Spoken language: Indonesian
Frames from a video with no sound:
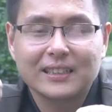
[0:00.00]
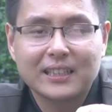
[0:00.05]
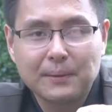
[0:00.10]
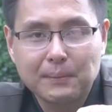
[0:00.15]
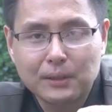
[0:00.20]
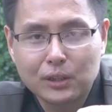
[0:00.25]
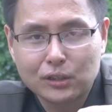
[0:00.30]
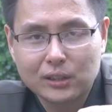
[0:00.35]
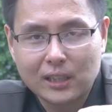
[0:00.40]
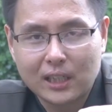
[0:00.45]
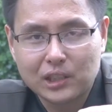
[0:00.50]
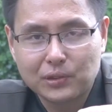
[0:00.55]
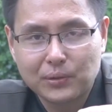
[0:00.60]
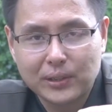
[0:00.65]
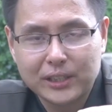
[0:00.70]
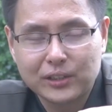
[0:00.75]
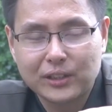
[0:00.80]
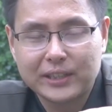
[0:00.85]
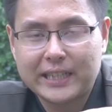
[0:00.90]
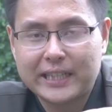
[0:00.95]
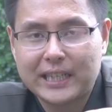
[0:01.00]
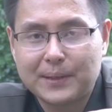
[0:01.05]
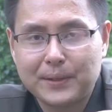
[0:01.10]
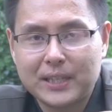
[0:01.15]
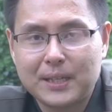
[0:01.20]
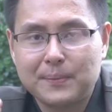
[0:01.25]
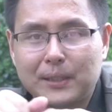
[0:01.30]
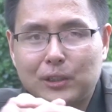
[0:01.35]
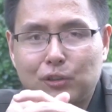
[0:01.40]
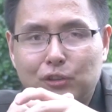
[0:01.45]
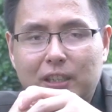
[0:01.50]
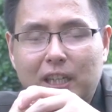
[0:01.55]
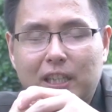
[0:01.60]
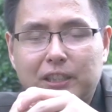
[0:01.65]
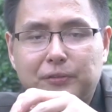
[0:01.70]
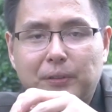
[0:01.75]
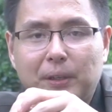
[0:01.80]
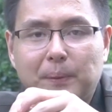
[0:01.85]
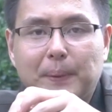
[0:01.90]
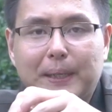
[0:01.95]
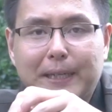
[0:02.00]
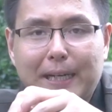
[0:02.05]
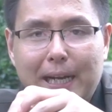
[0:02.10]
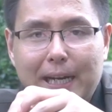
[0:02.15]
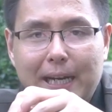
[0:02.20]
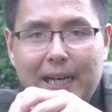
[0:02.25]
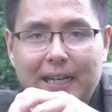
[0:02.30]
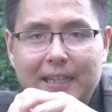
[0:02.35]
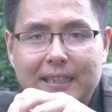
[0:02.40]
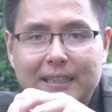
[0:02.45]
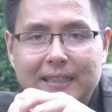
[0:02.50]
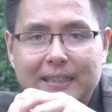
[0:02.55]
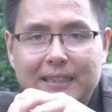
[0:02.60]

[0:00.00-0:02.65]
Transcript: Di menu transfer itu ada yang namanya menu transfer berkala.